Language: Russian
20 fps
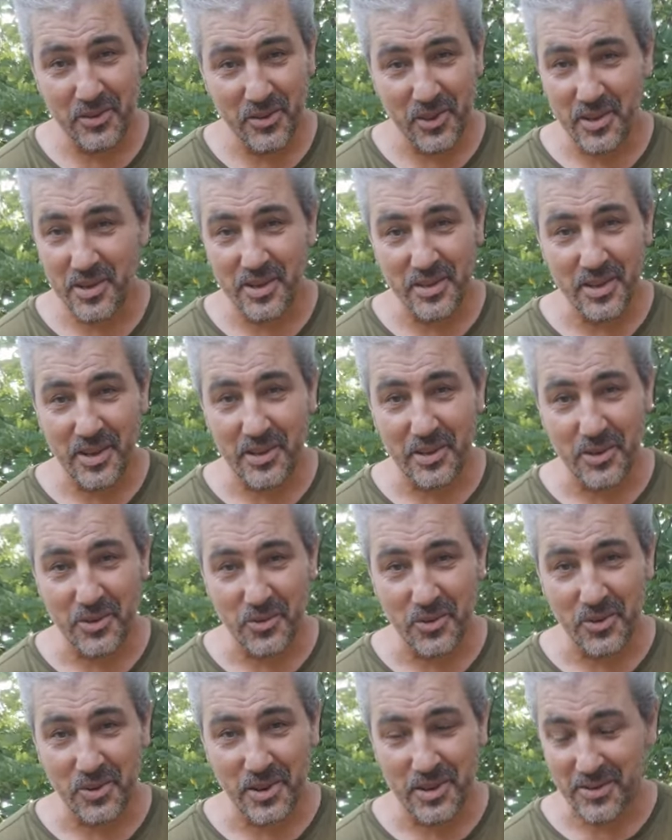я не знаю, как
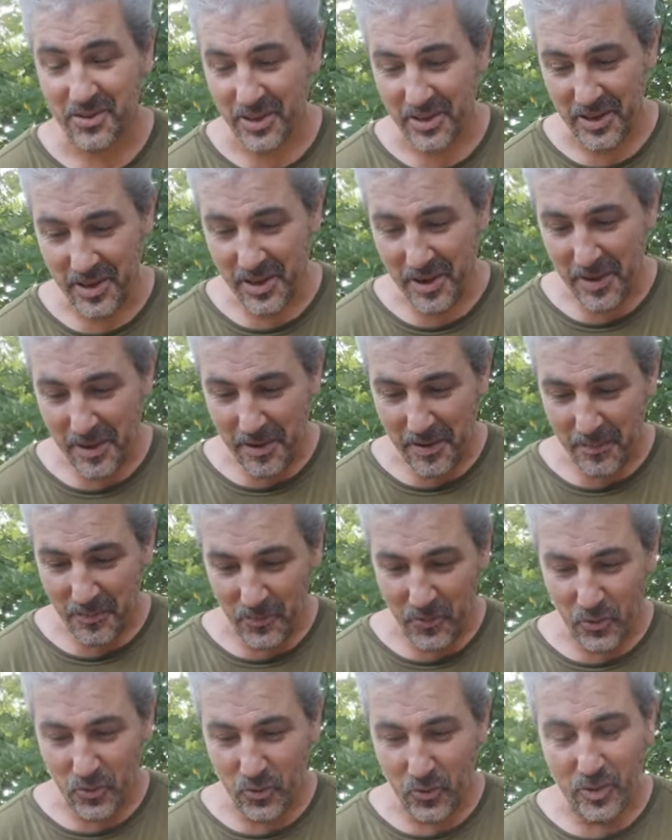его назвать,
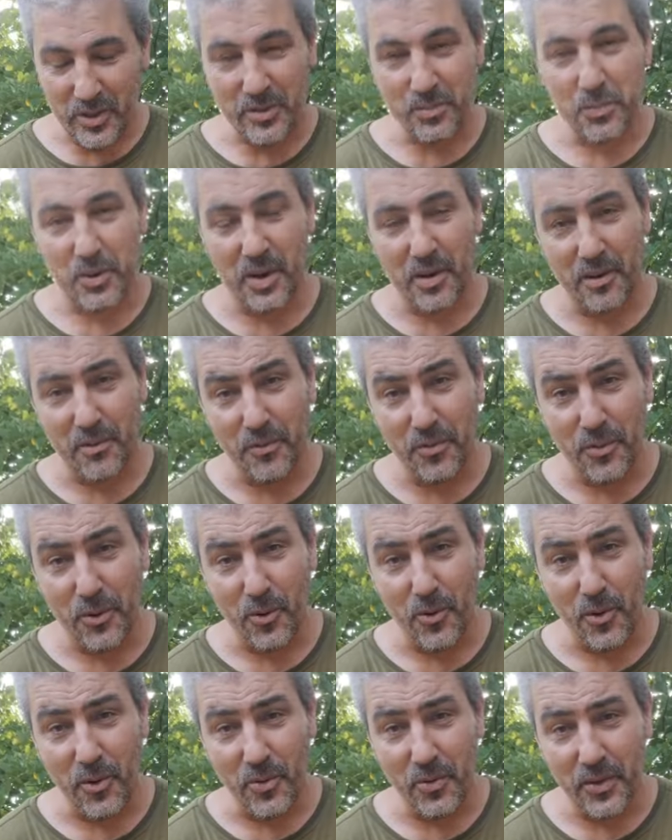ну, то есть прорыв
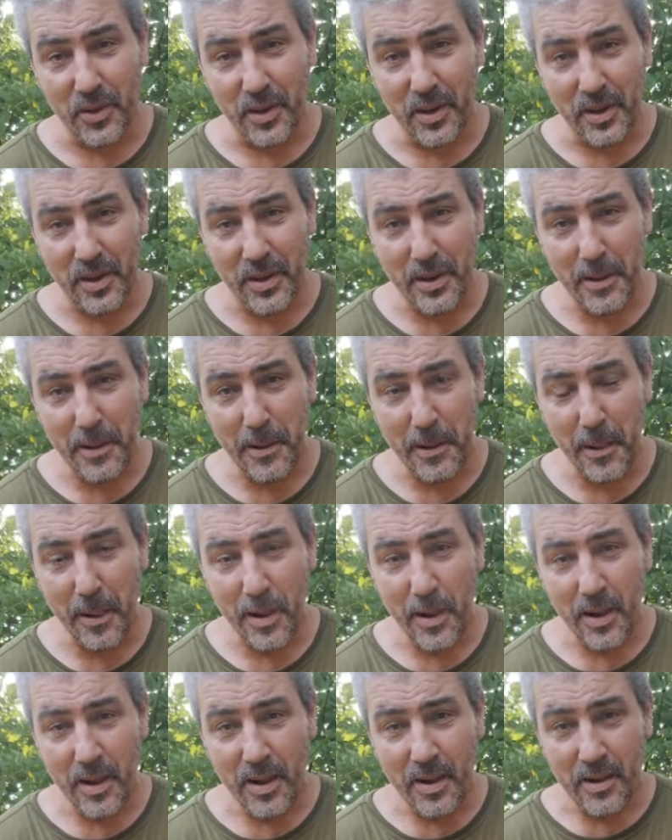фронта.
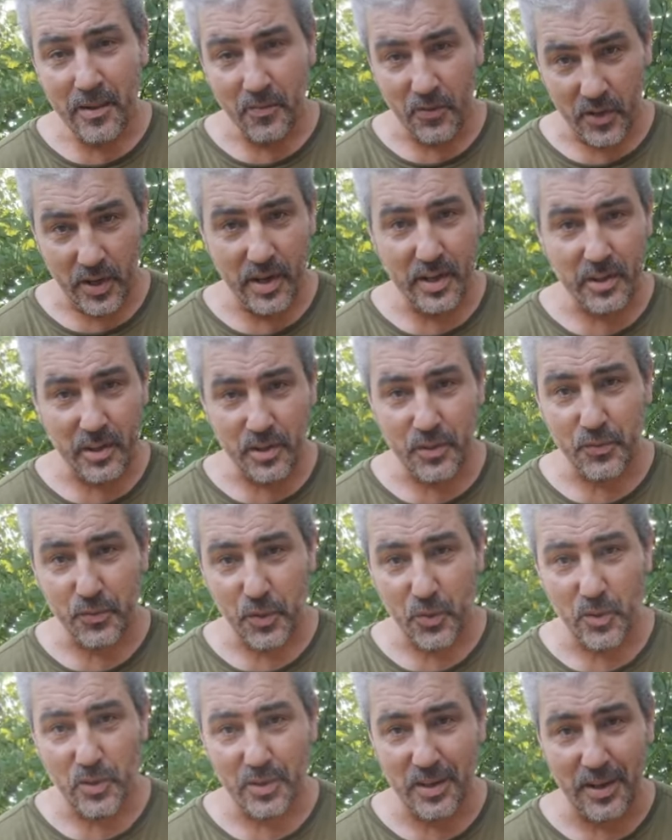Да, это же
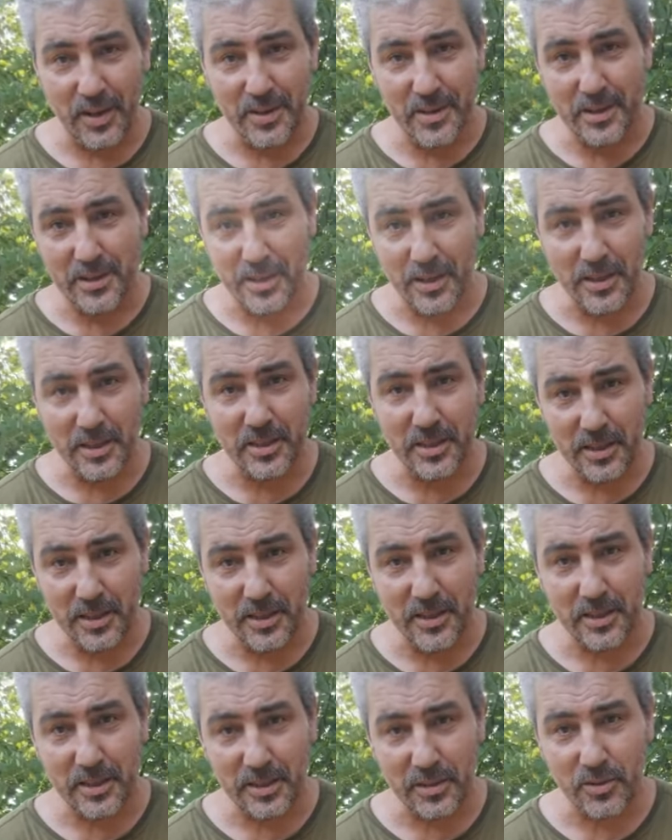фронт, граница
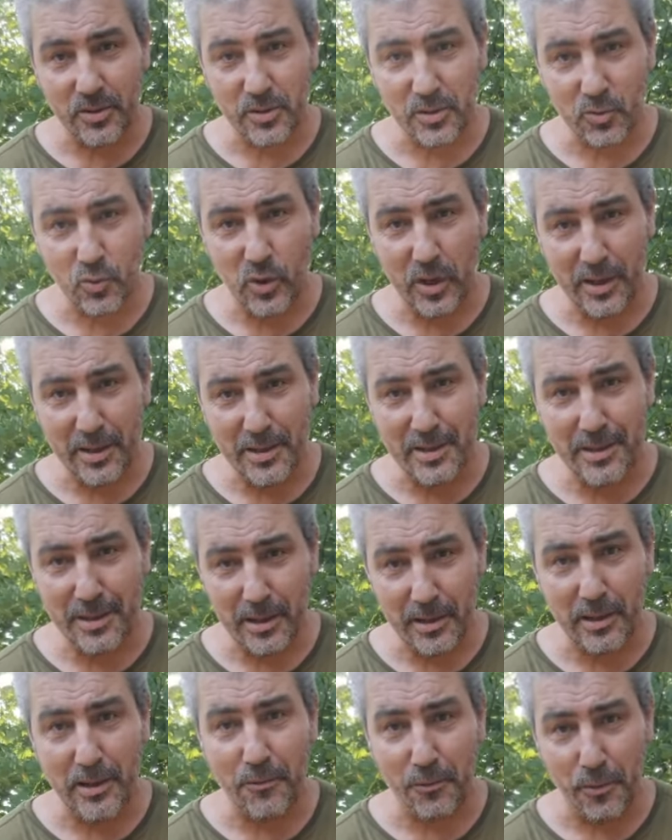России с Украиной,
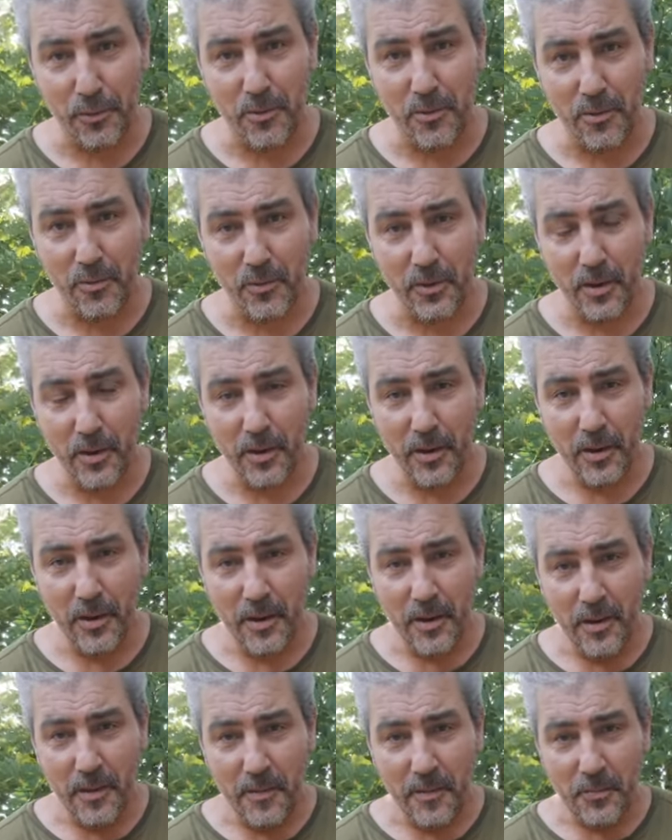это фронт.
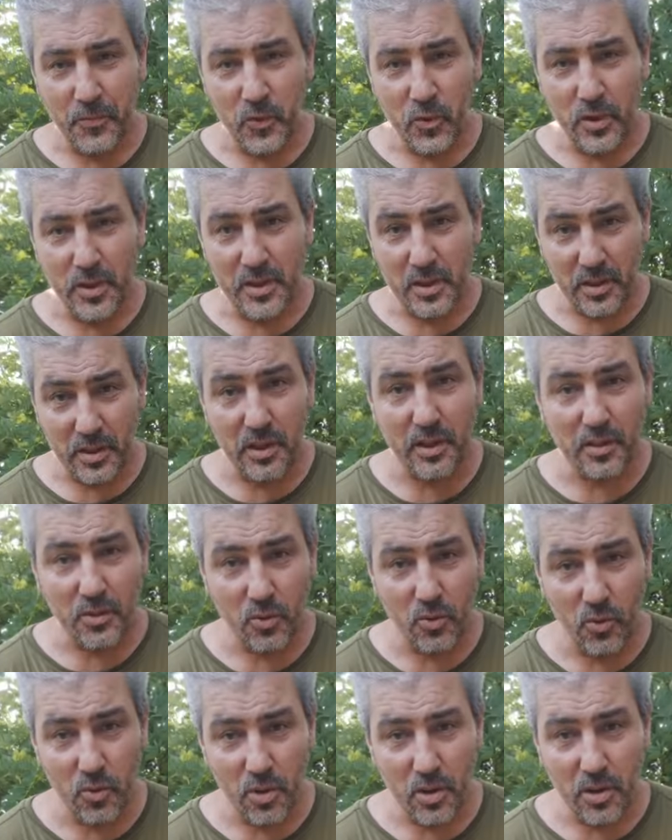То есть это
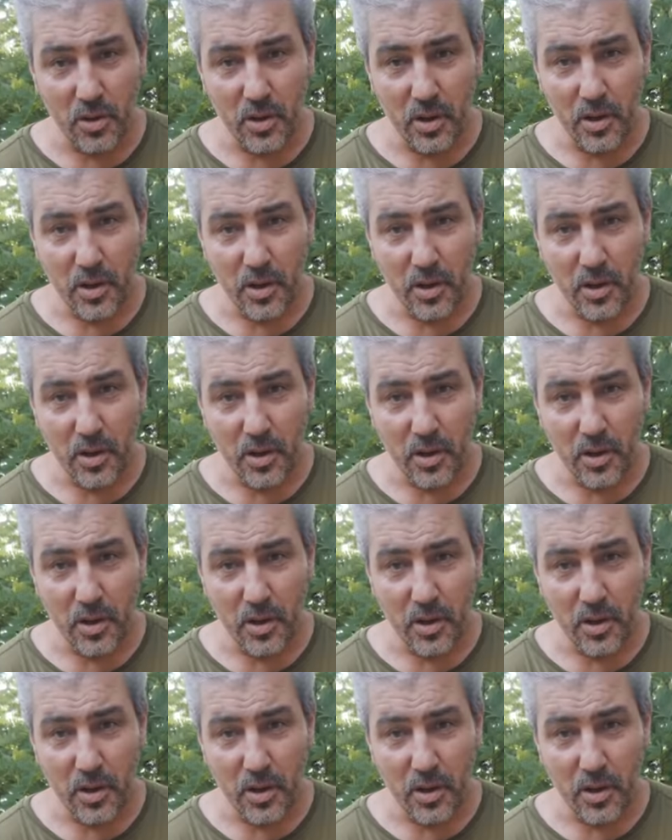то,